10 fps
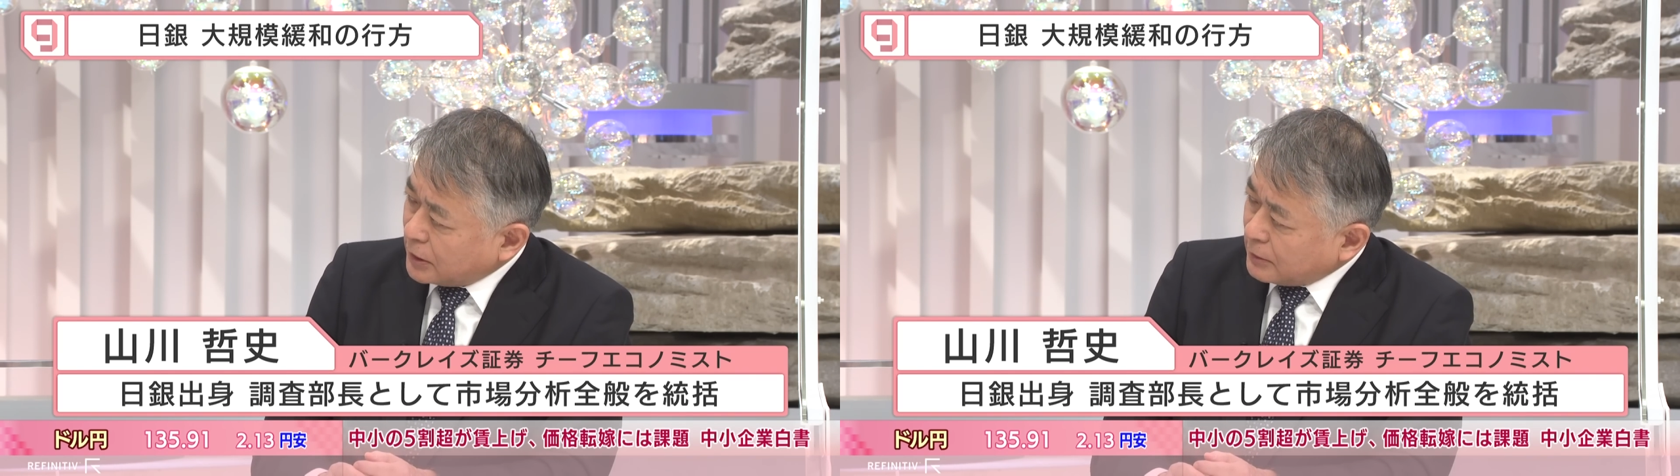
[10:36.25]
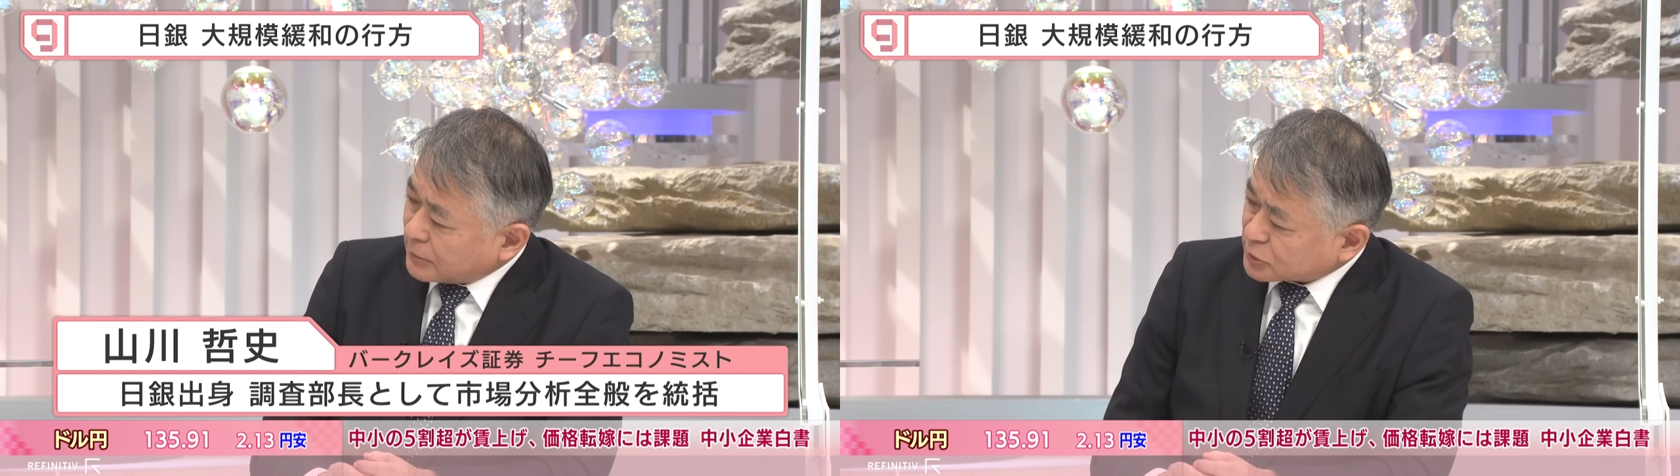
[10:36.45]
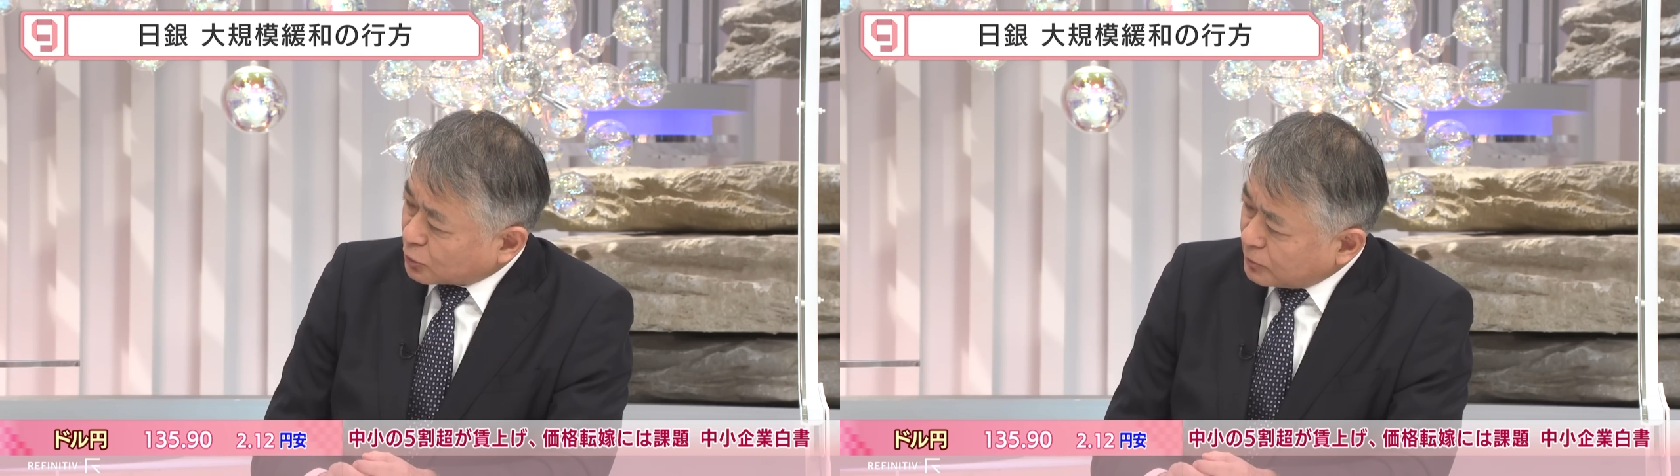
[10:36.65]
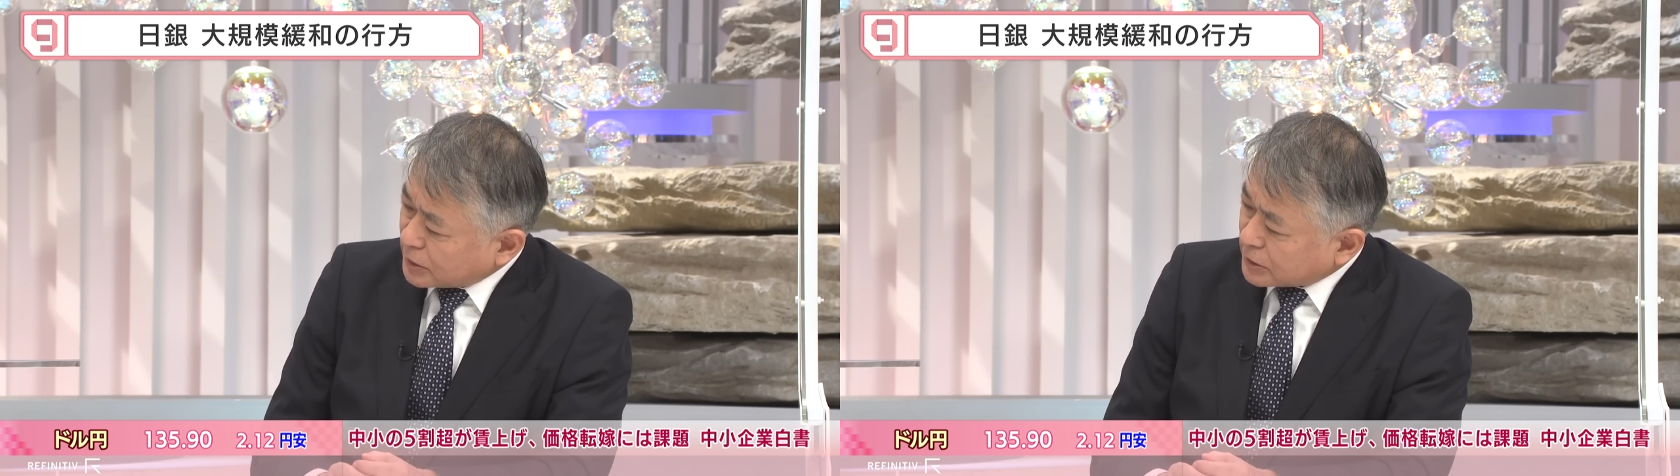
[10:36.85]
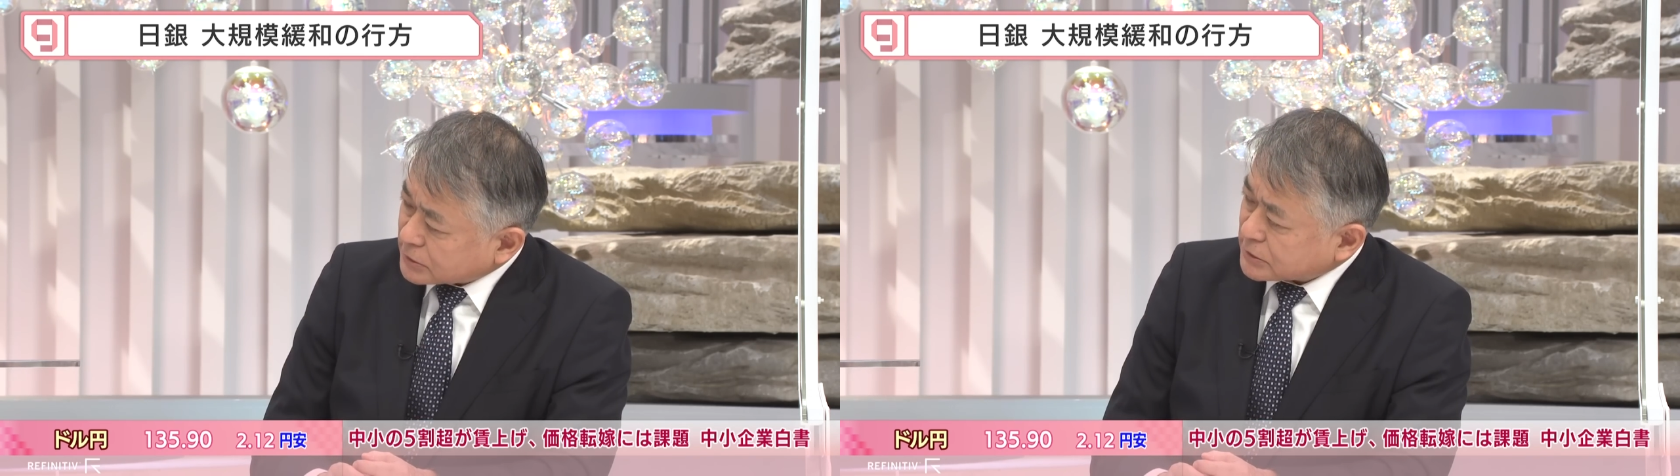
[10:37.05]
まあ、そこ
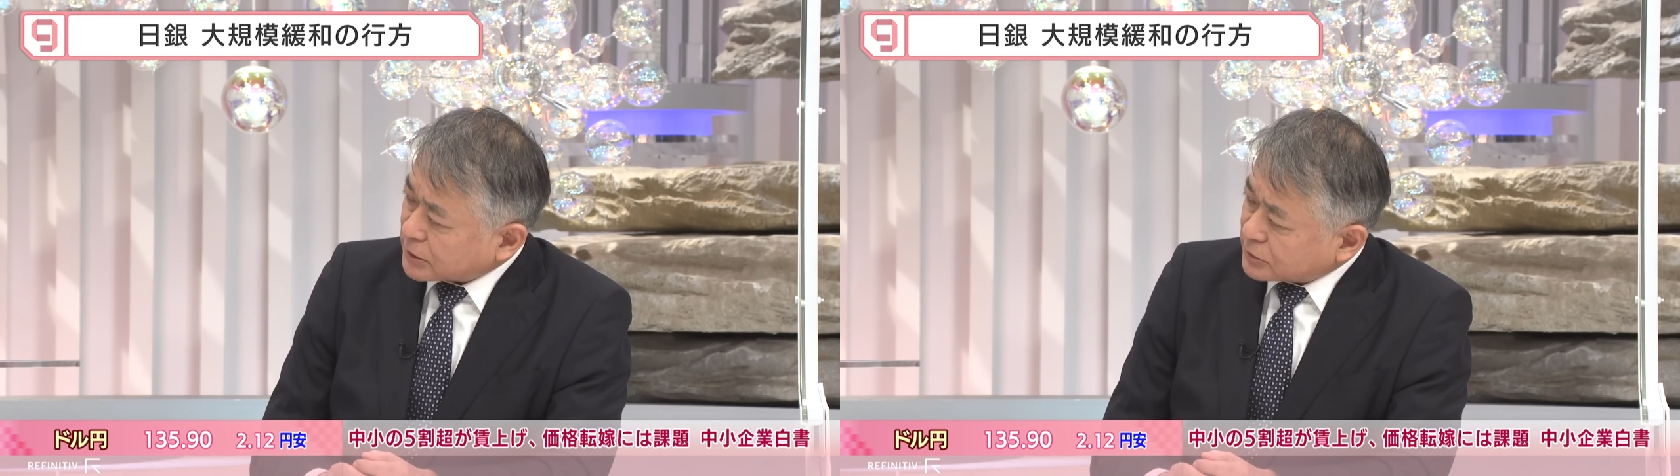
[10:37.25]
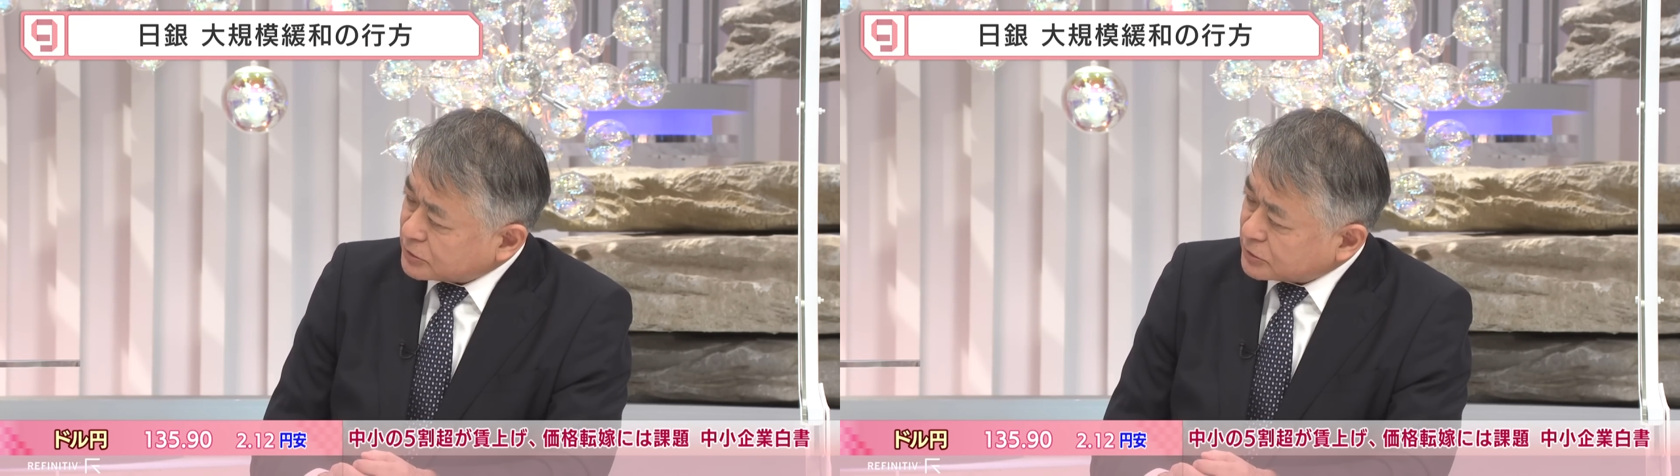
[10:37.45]
までですね行